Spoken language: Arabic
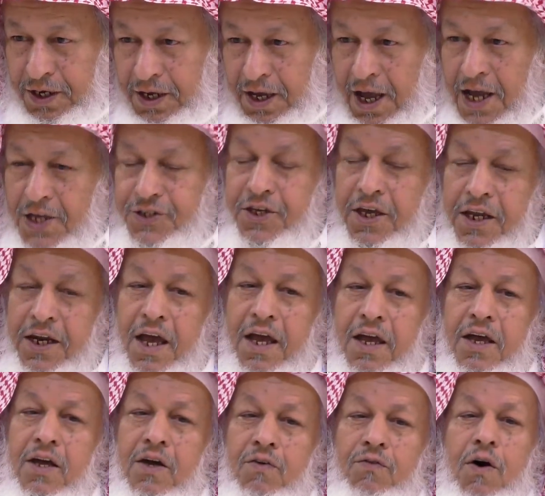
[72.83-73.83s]
حسنة
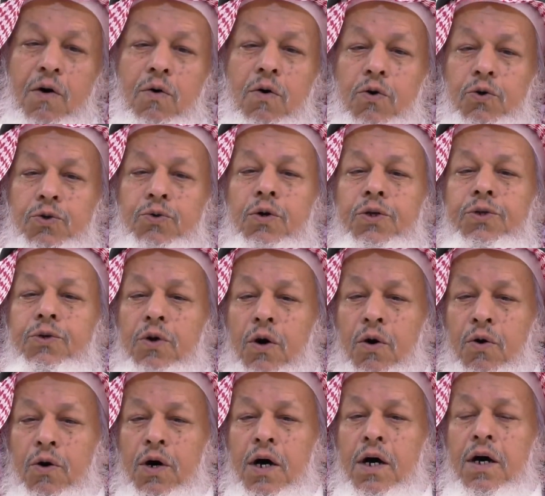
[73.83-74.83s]
فهو قدوتنا
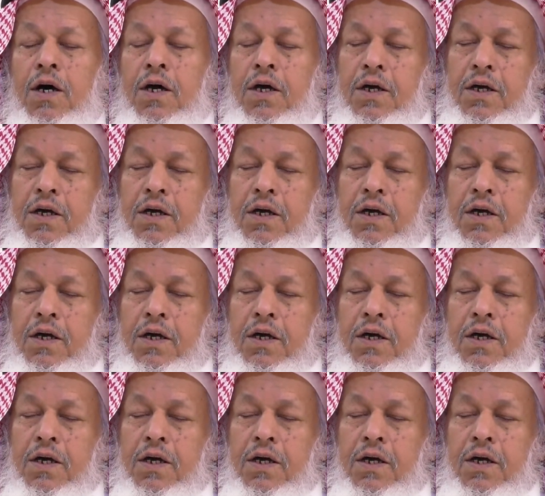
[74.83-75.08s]
هو